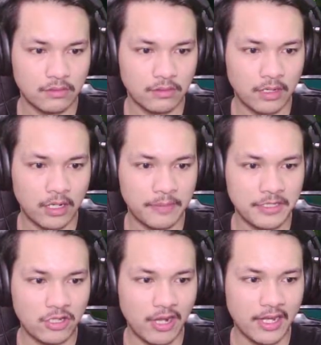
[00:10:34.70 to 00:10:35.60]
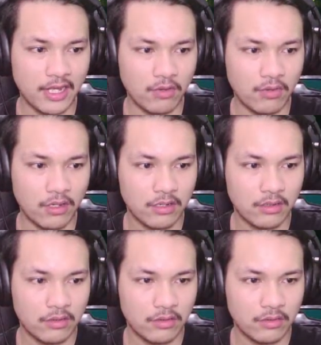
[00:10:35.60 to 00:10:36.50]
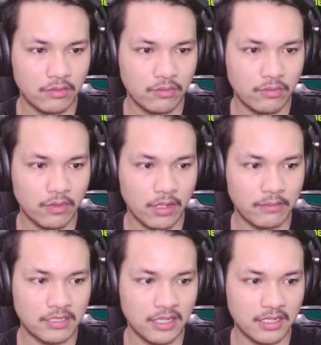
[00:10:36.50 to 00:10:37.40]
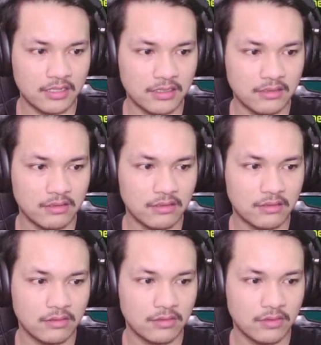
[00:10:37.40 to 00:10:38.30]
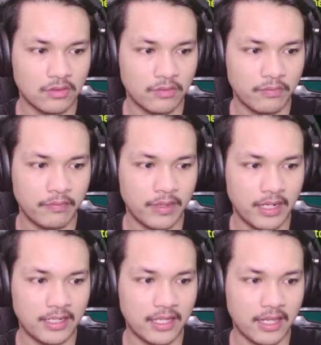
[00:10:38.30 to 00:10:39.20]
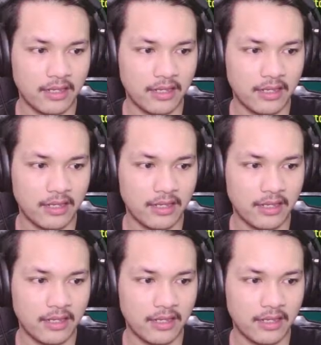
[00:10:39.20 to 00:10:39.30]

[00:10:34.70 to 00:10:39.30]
Ada pistol lain nggak gua? Oh nggak bisa guys. Melee attack.